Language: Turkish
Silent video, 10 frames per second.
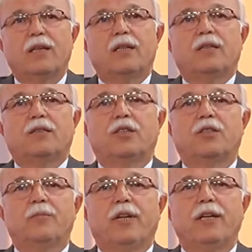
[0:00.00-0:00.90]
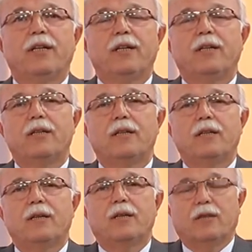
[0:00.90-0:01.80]
Seçimleri
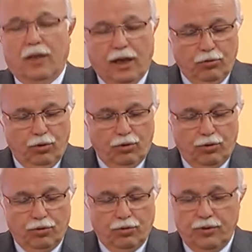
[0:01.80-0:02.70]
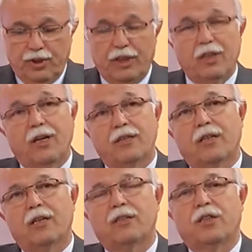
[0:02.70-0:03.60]
daha doğrusu 7
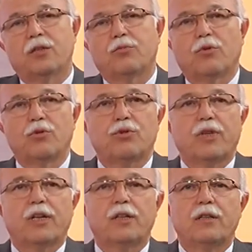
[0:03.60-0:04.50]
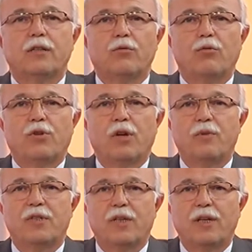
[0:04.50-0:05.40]
Haziran seçim sonuçlarının
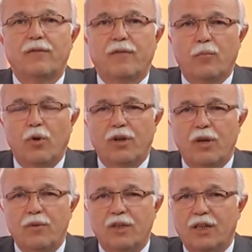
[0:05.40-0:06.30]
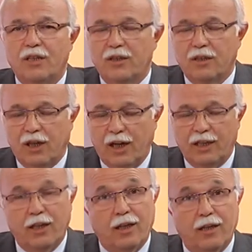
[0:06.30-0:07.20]
ülkemizi ve bölgemizi açtığı
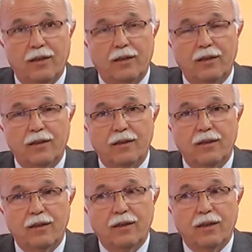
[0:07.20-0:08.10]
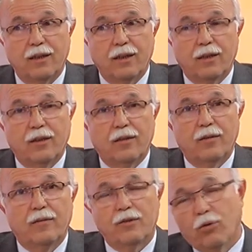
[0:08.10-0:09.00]
gaileleri,
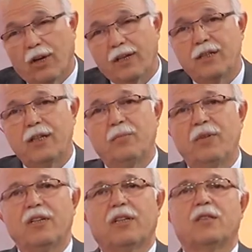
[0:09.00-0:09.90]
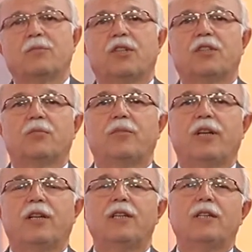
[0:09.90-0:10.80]
ve dolayısıyla 1 Kasım
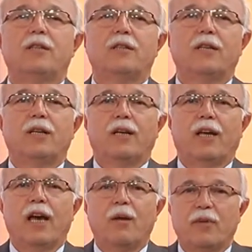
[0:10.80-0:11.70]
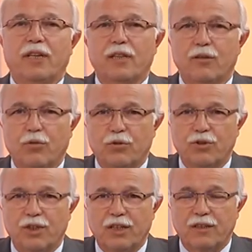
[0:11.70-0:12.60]
seçimlerinin ehemmiyetini
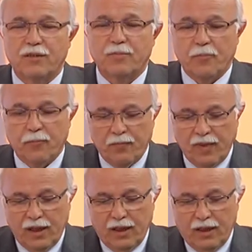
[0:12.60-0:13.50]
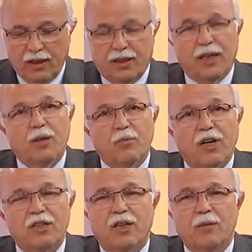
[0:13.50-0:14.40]
konuşacağız. Gene bu
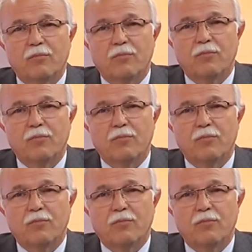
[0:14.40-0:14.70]
akşam